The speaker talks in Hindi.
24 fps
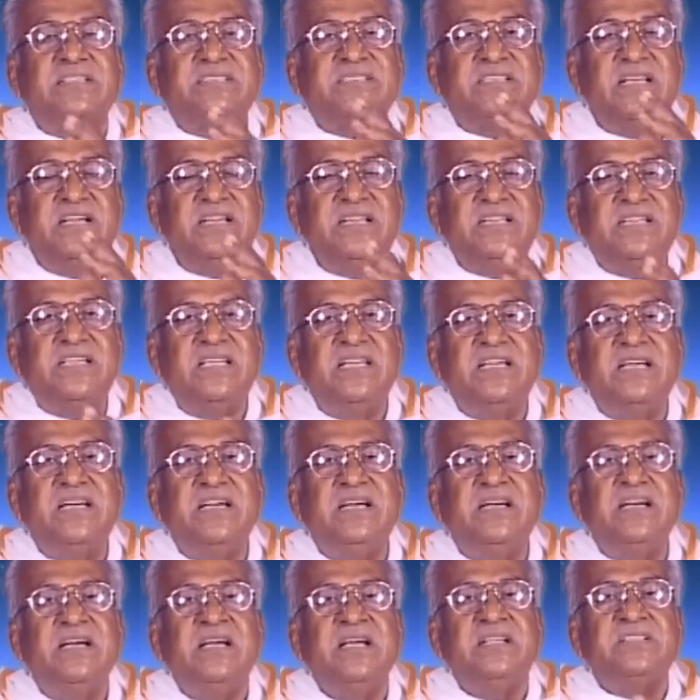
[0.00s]
असंख्य
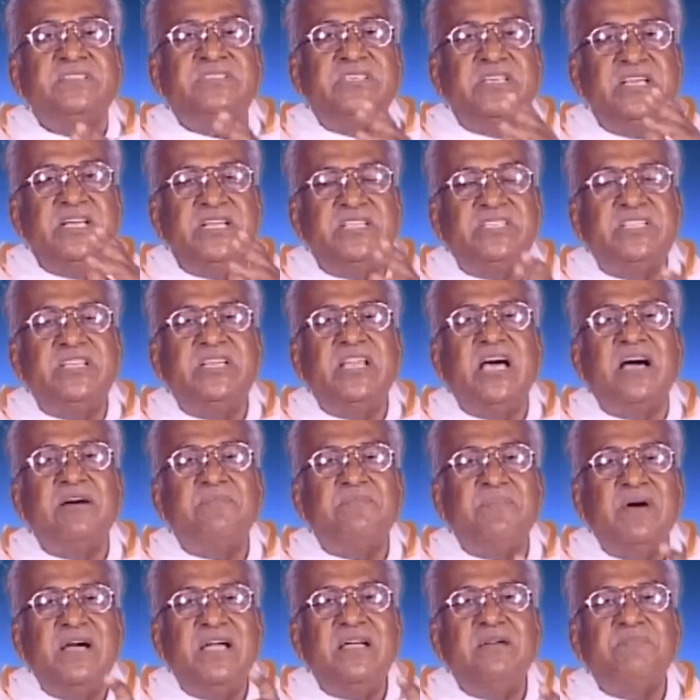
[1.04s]

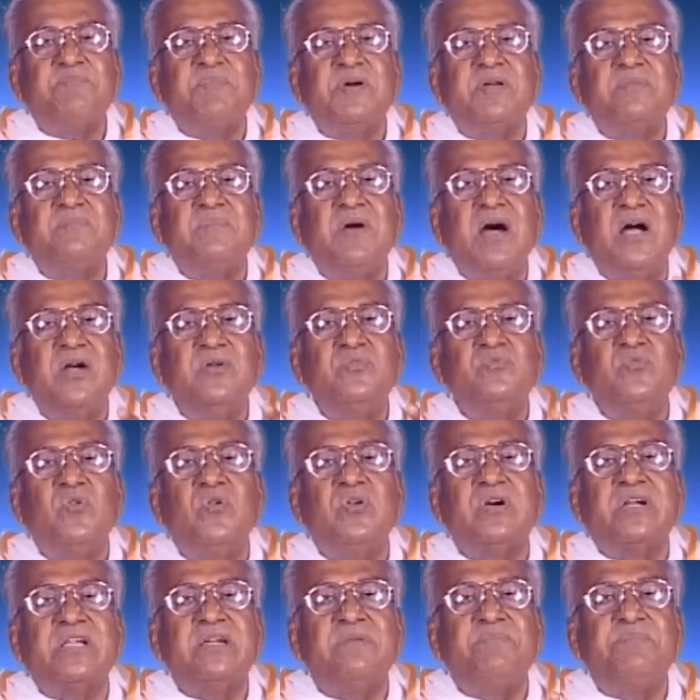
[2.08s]
चेतनामय
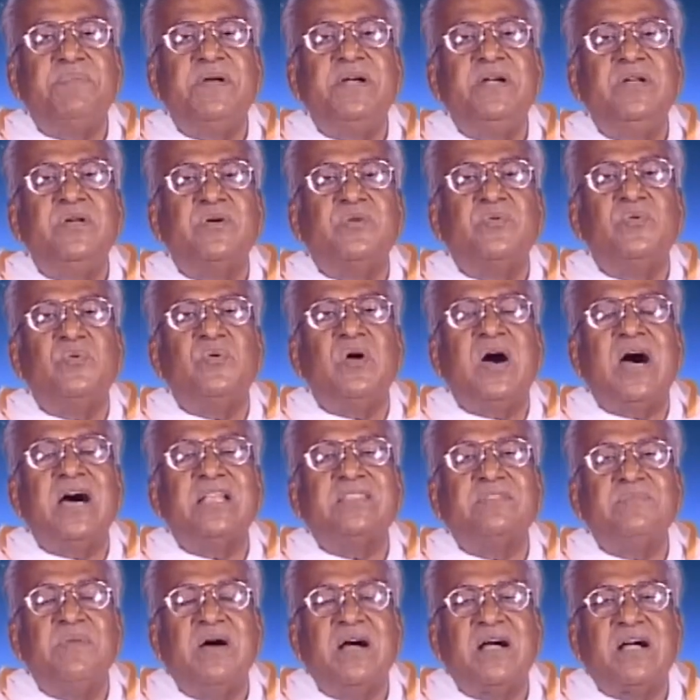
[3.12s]
परमाणुओं के पिंड को
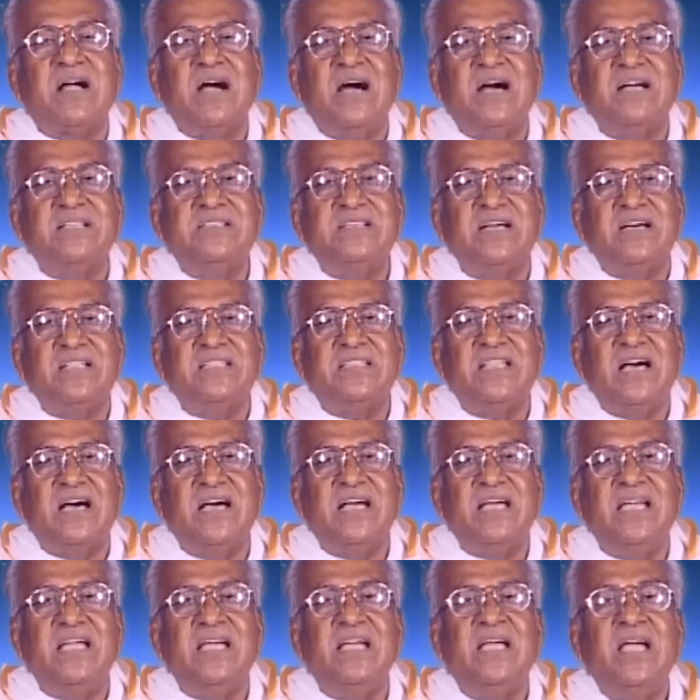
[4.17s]
आत्मा कहा जाता
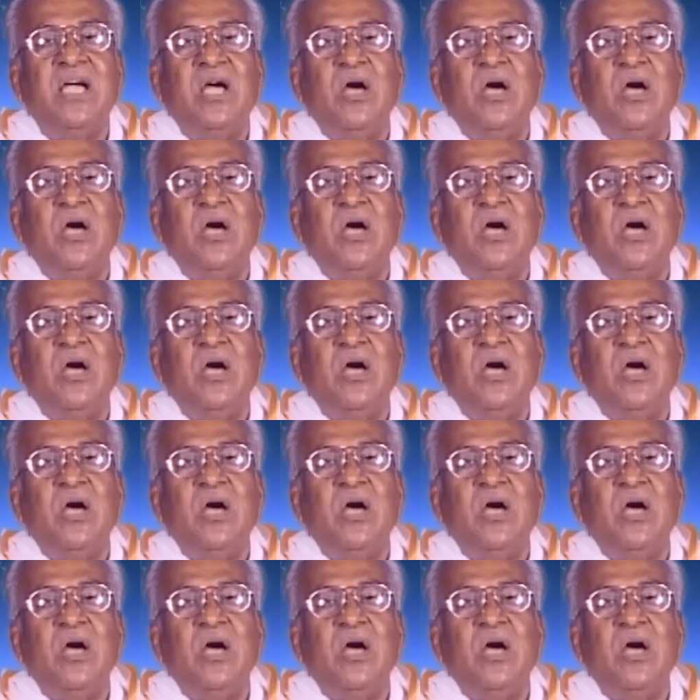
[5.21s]
है